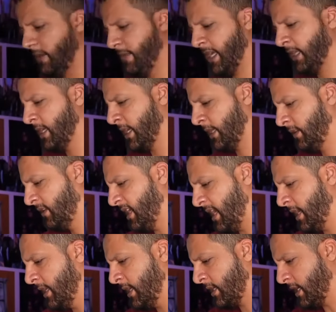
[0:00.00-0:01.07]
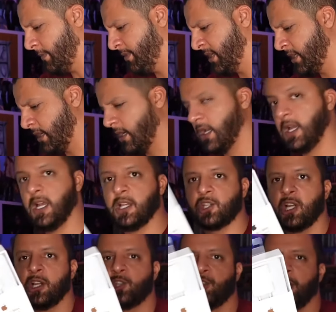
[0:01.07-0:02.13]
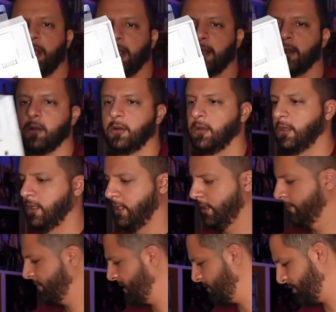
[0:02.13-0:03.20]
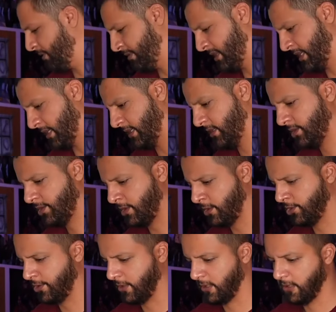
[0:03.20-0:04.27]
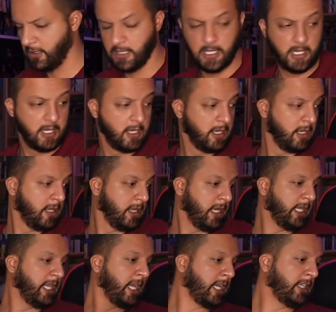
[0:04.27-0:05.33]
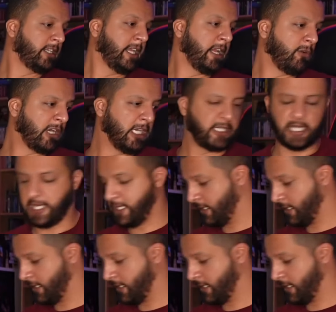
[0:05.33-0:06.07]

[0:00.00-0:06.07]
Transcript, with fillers: ما عندها حتى علاقه بيا اه شارجور شنو يدير هنا شارجور هذا خطينا وخطئ